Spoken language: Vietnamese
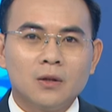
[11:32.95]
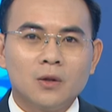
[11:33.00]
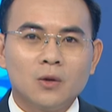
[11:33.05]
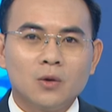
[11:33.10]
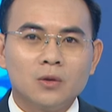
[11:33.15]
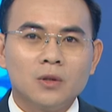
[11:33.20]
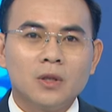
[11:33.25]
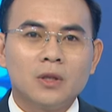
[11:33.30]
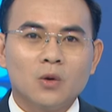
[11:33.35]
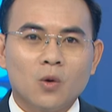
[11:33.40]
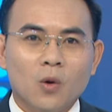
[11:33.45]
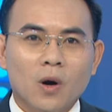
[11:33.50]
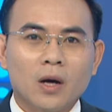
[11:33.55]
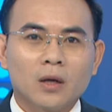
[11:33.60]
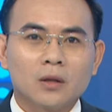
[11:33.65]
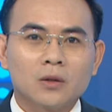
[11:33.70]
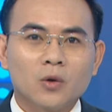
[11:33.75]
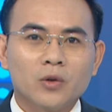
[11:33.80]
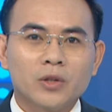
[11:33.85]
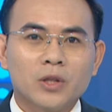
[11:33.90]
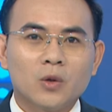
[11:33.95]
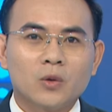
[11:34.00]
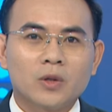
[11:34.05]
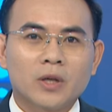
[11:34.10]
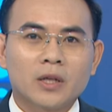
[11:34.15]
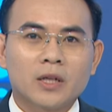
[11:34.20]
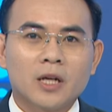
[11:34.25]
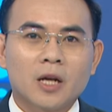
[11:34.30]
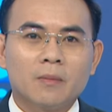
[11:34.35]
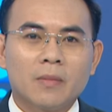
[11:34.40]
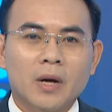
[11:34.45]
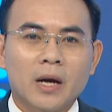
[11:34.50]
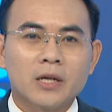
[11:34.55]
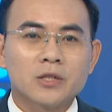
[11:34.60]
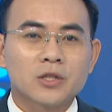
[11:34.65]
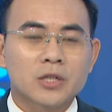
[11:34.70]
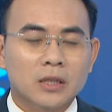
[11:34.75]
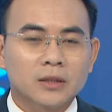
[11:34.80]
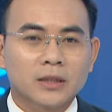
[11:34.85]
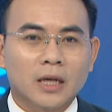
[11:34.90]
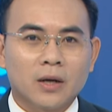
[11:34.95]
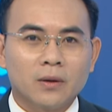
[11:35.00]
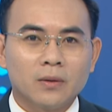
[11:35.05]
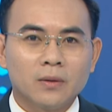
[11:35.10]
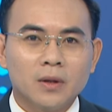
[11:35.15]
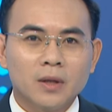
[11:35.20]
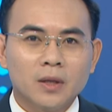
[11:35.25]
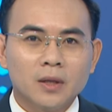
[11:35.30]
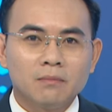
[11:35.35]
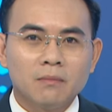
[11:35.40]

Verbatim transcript: luôn linh hoạt, có nhiều cách làm hay sáng tạo,